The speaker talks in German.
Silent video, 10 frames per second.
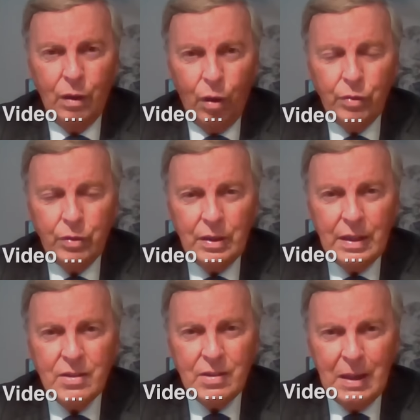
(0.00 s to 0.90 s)
Heute
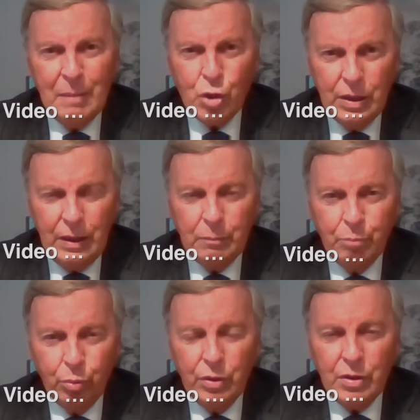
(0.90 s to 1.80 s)
liegt sie im Schnitt
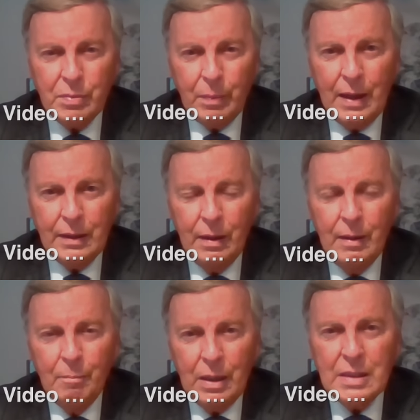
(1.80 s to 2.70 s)
bundesweit
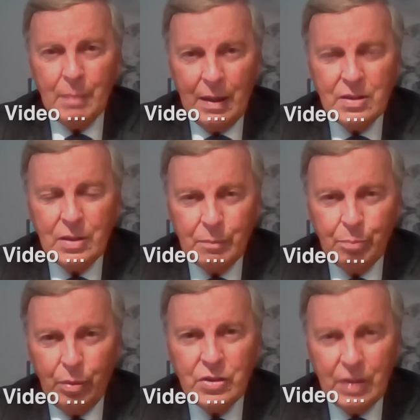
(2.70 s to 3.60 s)
bei 20
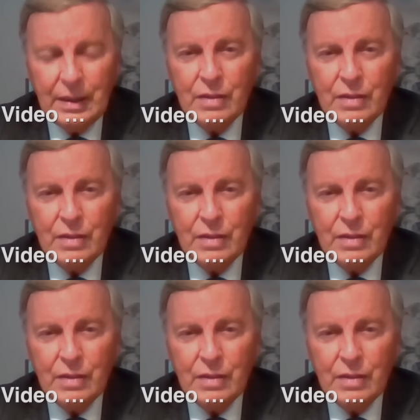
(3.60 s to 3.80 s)
Prozent.